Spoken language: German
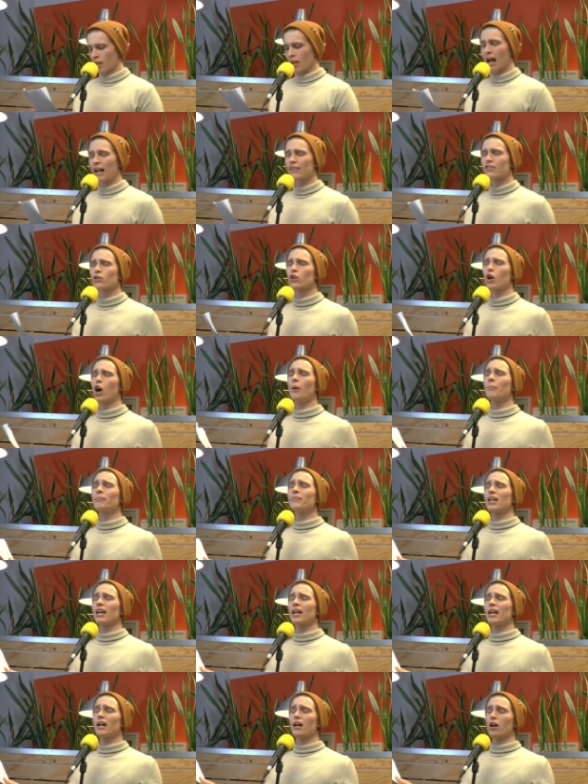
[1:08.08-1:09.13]
Also kommt
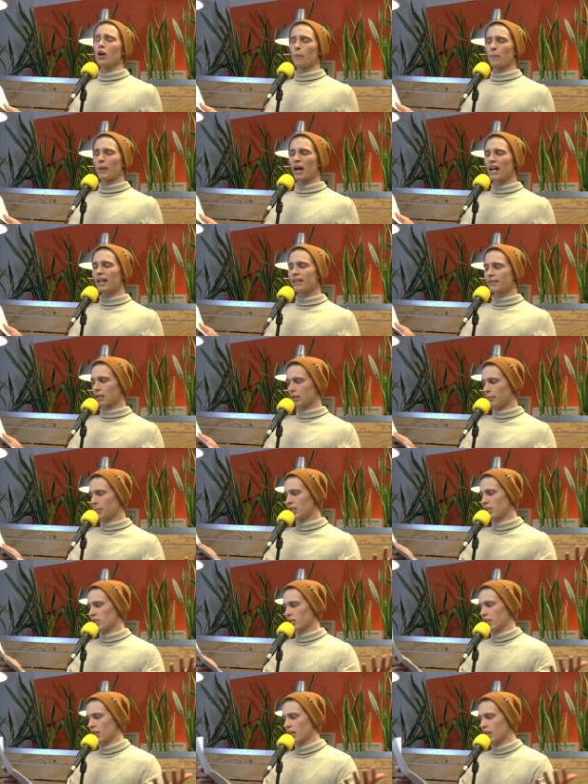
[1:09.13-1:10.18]
her und preiset
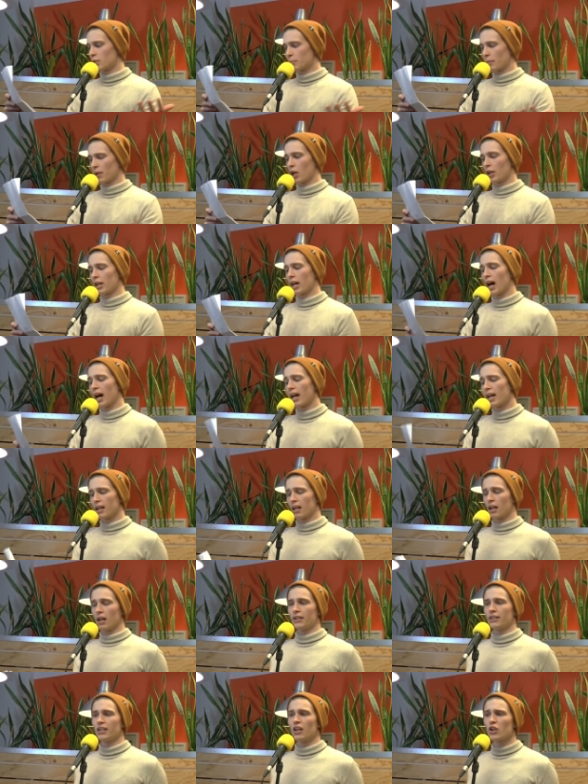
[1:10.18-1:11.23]
mich, denn ich bin euer
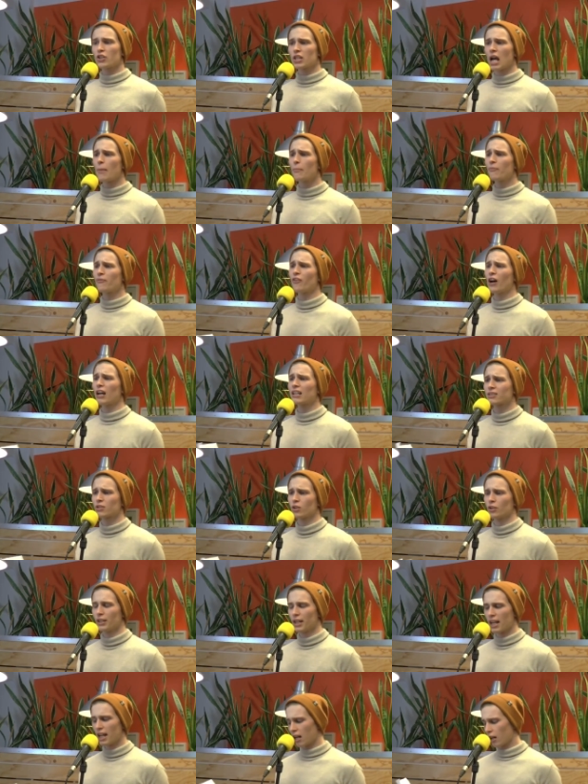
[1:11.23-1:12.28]
Heiland, der euch abfuckt
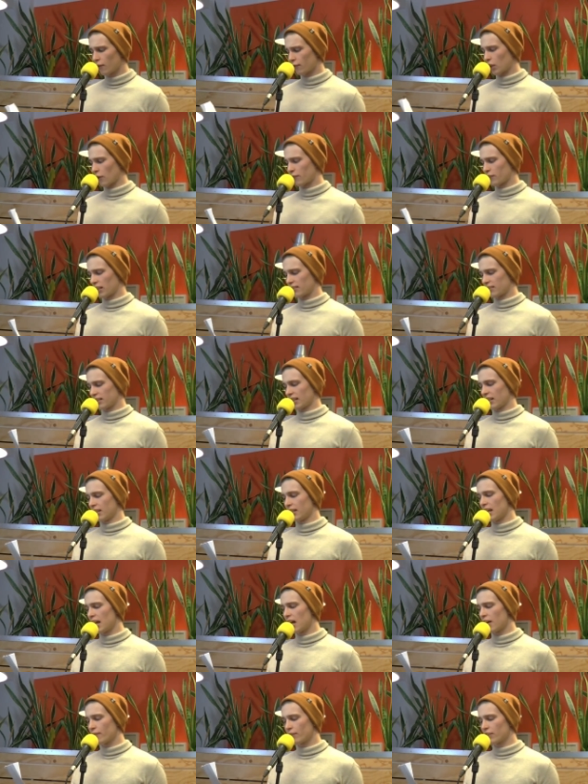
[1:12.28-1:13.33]
und nervt, auf dass ihr
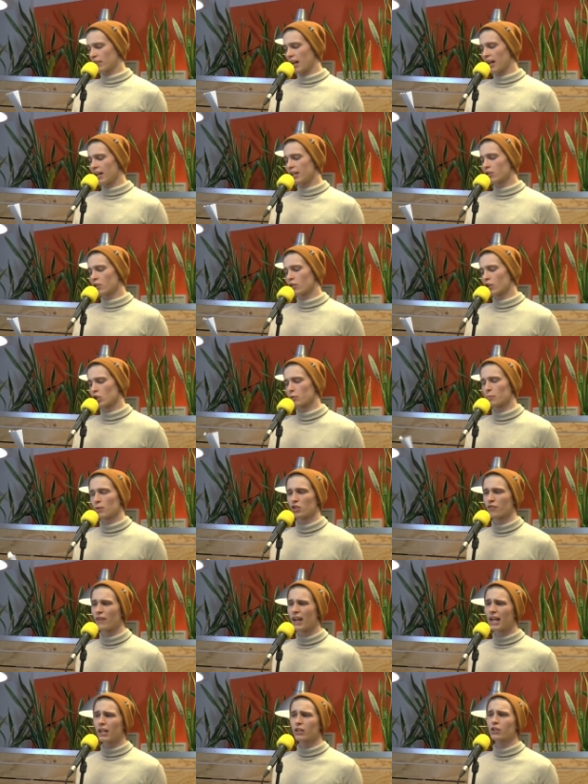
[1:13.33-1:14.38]
genervt seid und euch
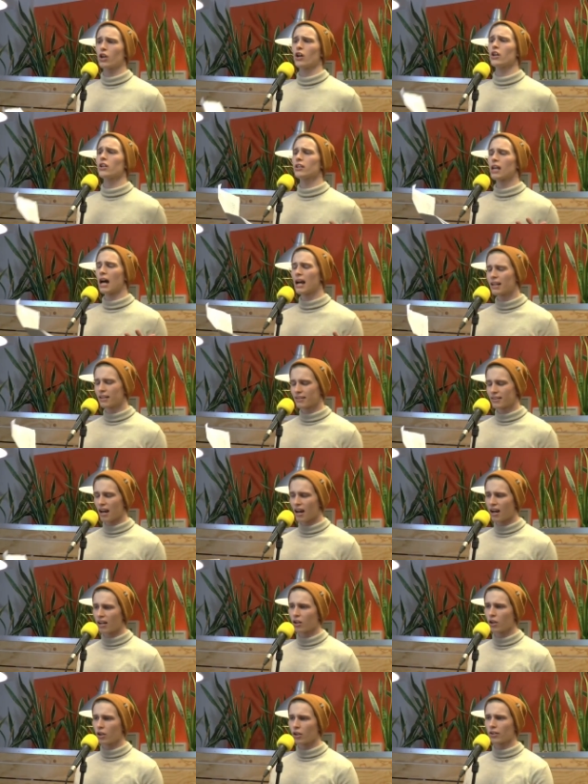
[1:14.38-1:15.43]
beschweren könnt alle
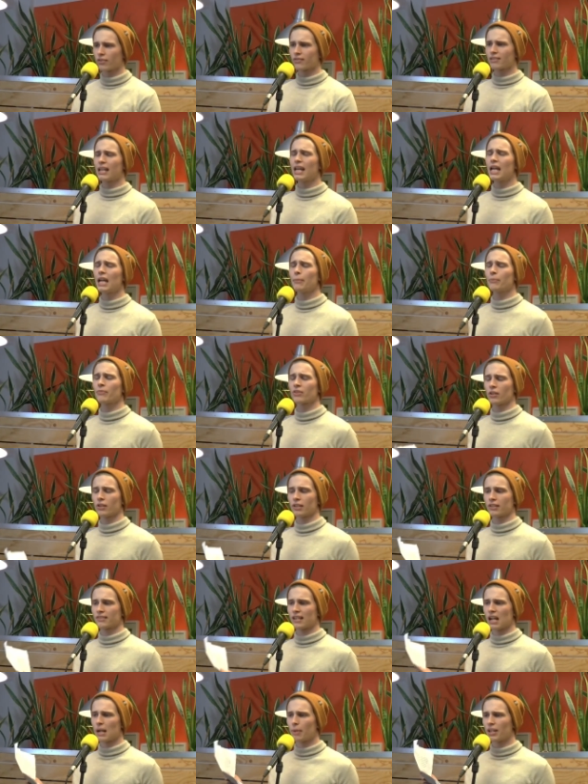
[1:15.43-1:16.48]
Tage eures Lebens und
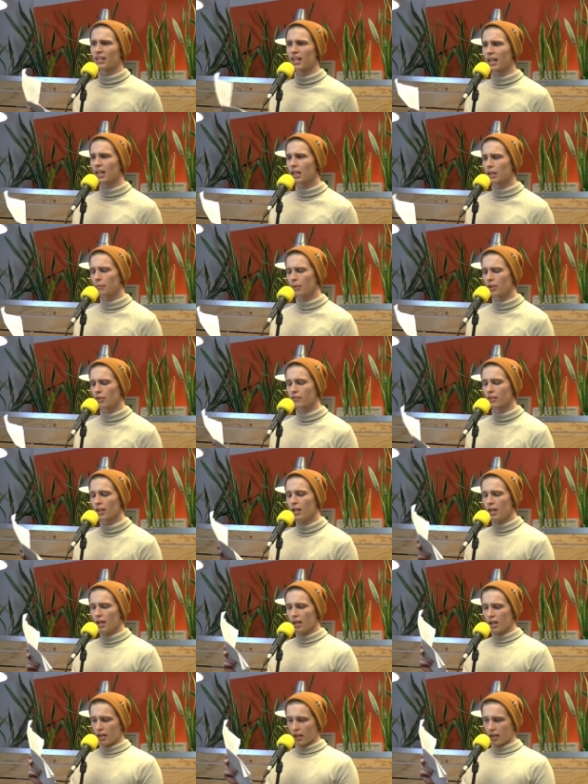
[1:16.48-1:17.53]
nicht selber denken müsst.
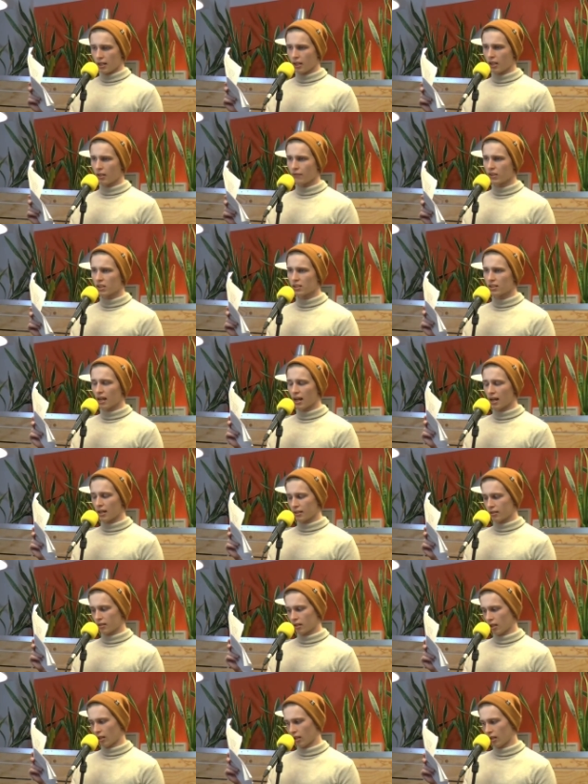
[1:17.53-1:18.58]
In
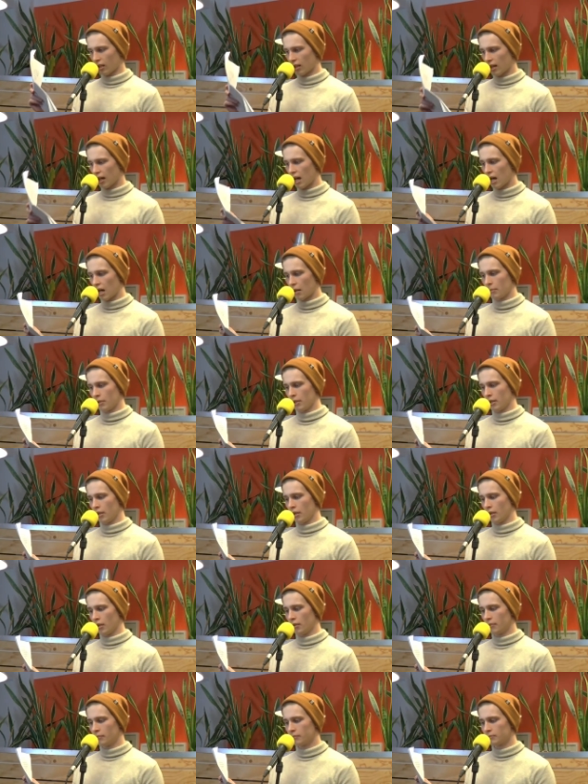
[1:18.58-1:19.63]
Ewigkeit. Amen.